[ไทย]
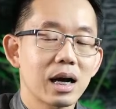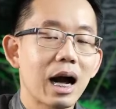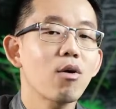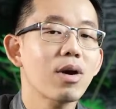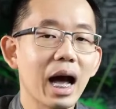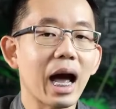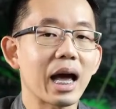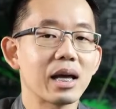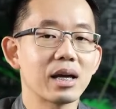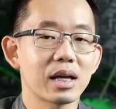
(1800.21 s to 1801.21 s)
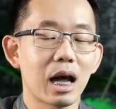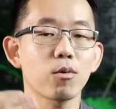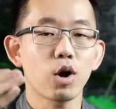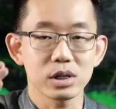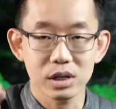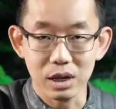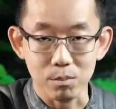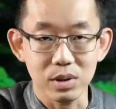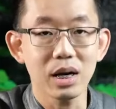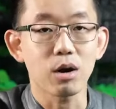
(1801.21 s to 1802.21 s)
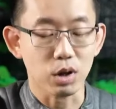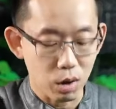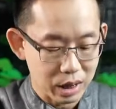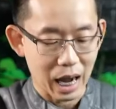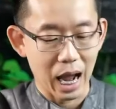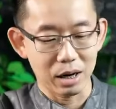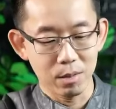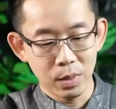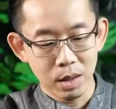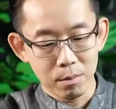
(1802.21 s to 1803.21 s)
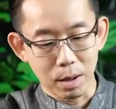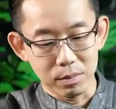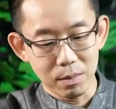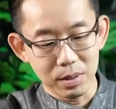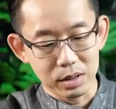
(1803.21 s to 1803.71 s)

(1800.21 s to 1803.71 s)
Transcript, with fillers: เข้าข่ายนะครับคอนเซปต์ที่เราต้องการแบบนี้เป็น